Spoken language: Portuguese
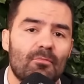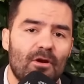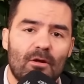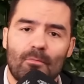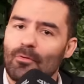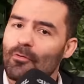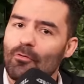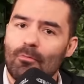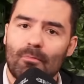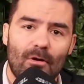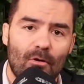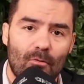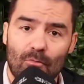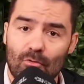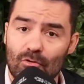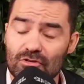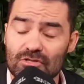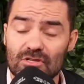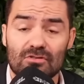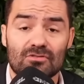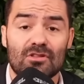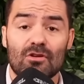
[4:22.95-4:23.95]
moral para cobrar o
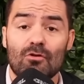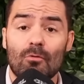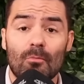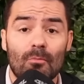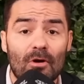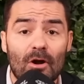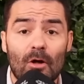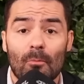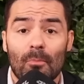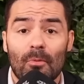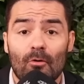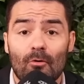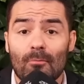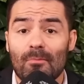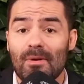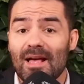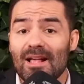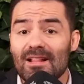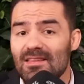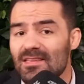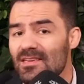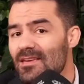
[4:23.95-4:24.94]
Moro, vocês não têm moral para
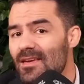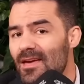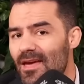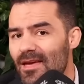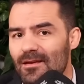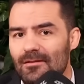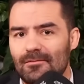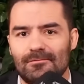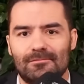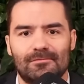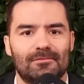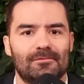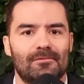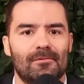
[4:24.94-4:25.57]
cobrar ninguém.